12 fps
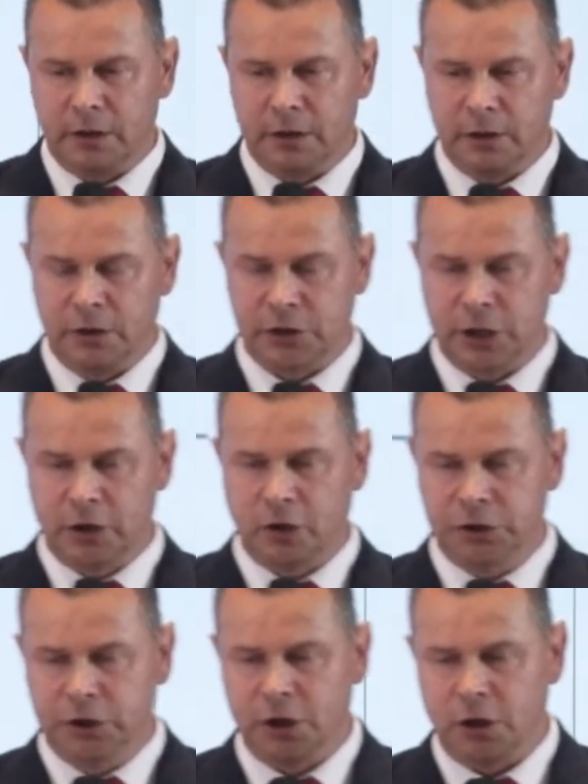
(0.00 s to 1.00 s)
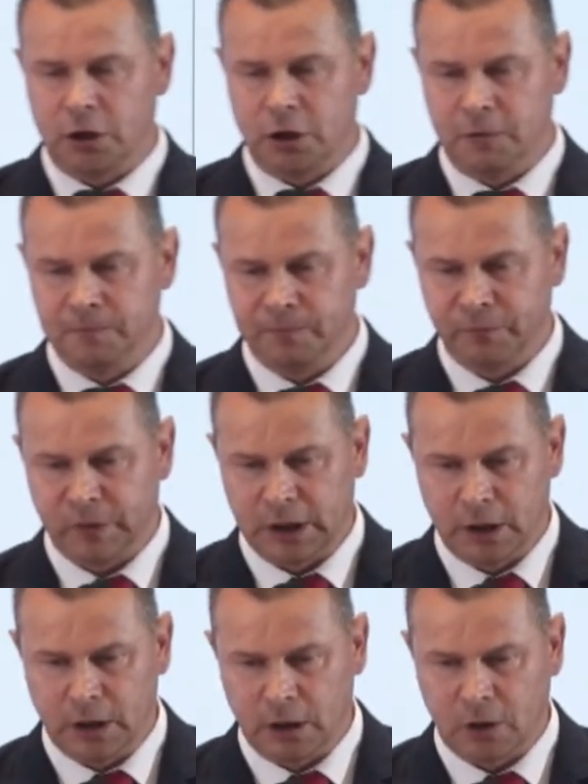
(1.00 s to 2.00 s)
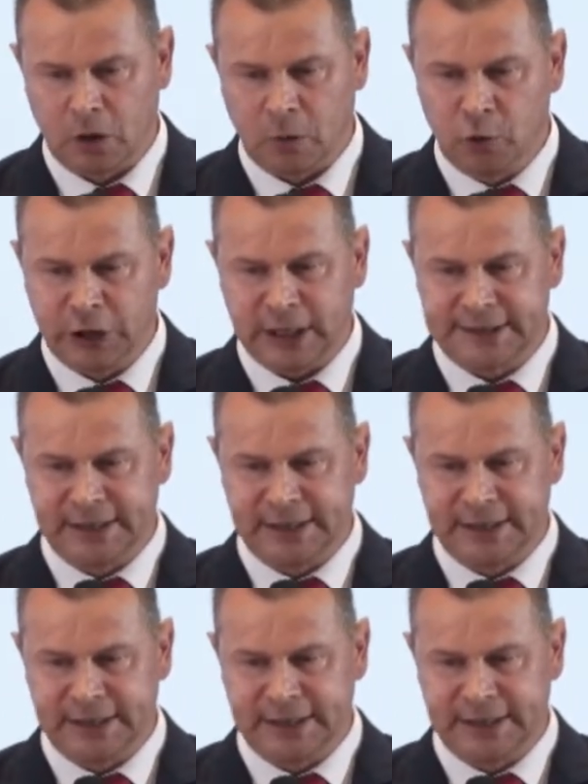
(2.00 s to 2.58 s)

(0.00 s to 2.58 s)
Jeżeli chodzi o komunikację